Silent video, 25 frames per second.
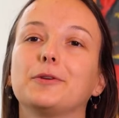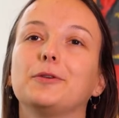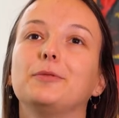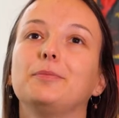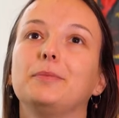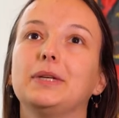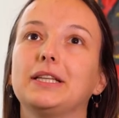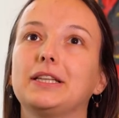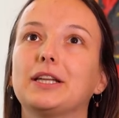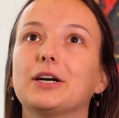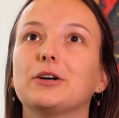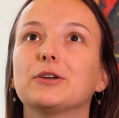
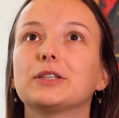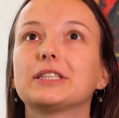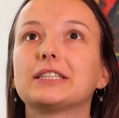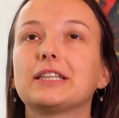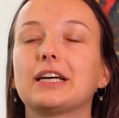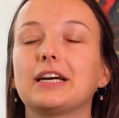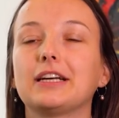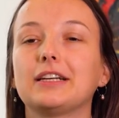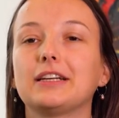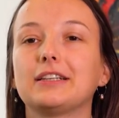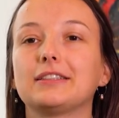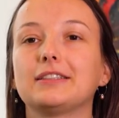Und mir taugt es
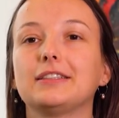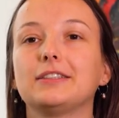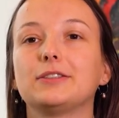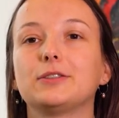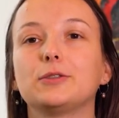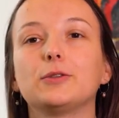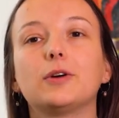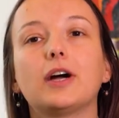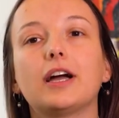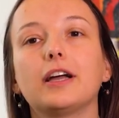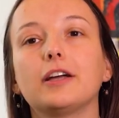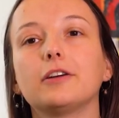auch, dass ich
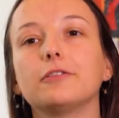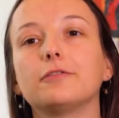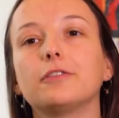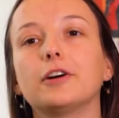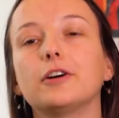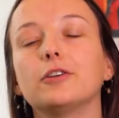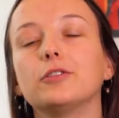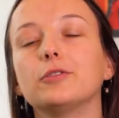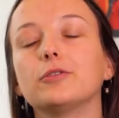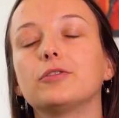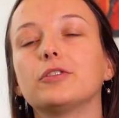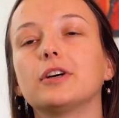so
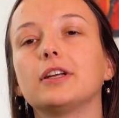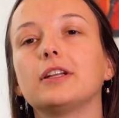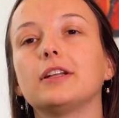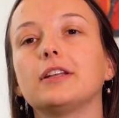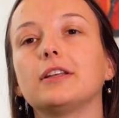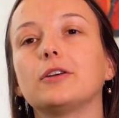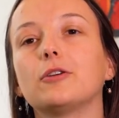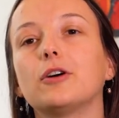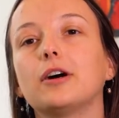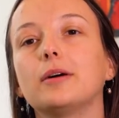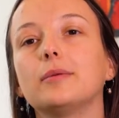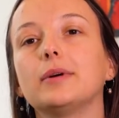
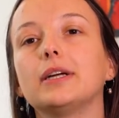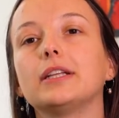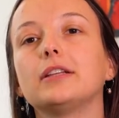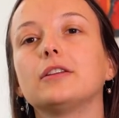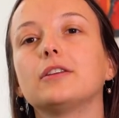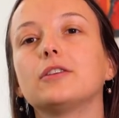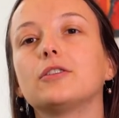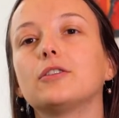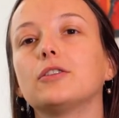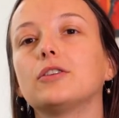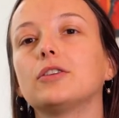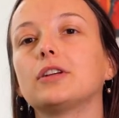eigenverantwortlich
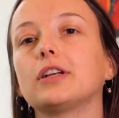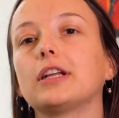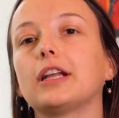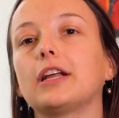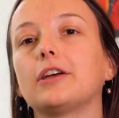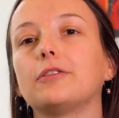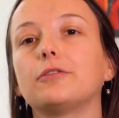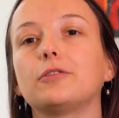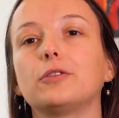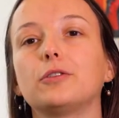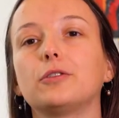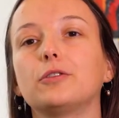arbeiten kann,
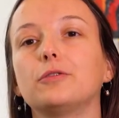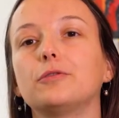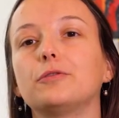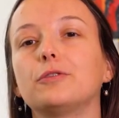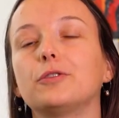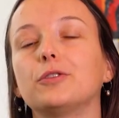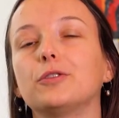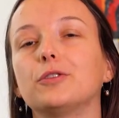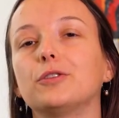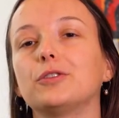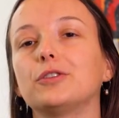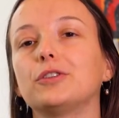gleich von
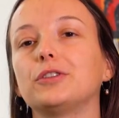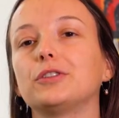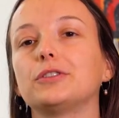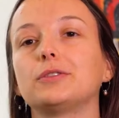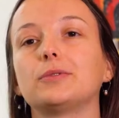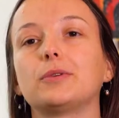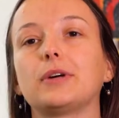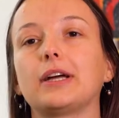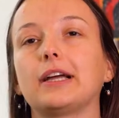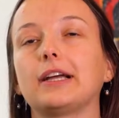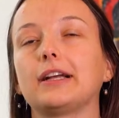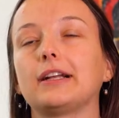Anfang an.
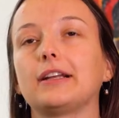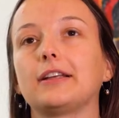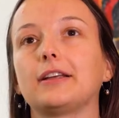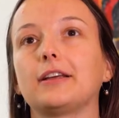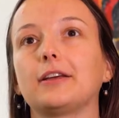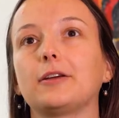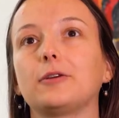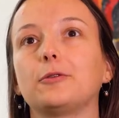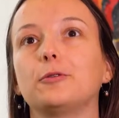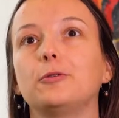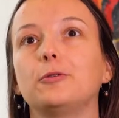Das war eigentlich echt